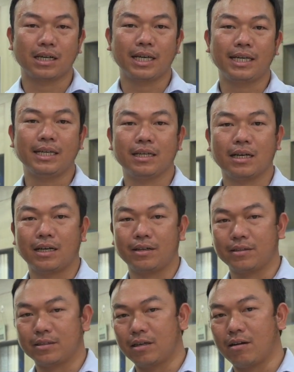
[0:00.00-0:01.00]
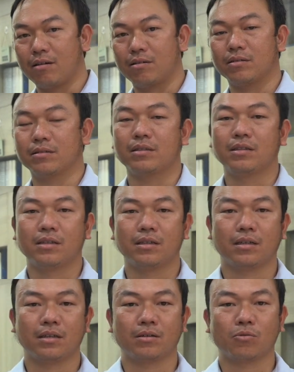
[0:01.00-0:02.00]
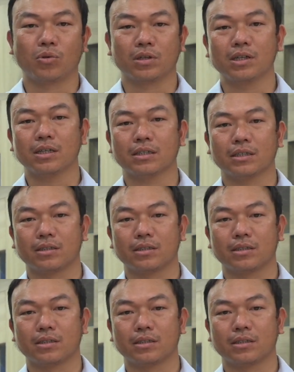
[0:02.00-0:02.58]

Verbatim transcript: lý cho nguồn nước